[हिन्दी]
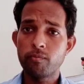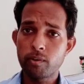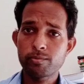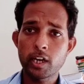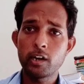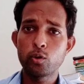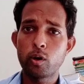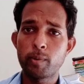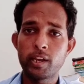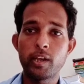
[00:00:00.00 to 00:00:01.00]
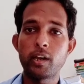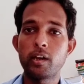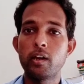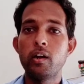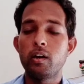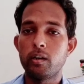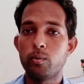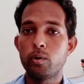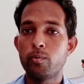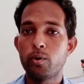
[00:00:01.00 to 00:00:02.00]
वेबसाइट जो हमारी है
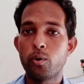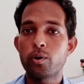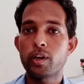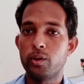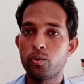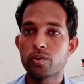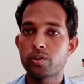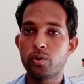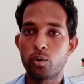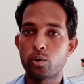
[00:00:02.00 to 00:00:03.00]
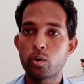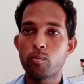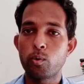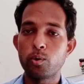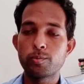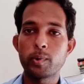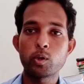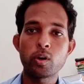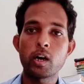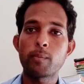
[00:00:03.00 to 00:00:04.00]
www.education.com उस
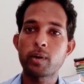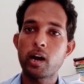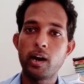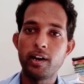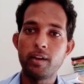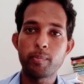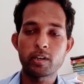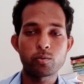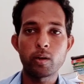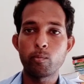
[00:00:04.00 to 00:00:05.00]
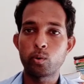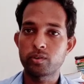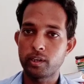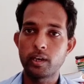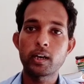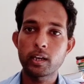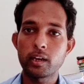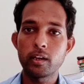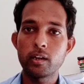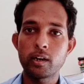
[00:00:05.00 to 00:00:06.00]
पर जो है आपका आईडी पासवर्ड हम लोग तैयार
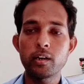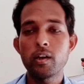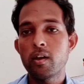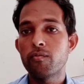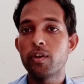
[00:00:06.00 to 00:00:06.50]
करेंगे राइट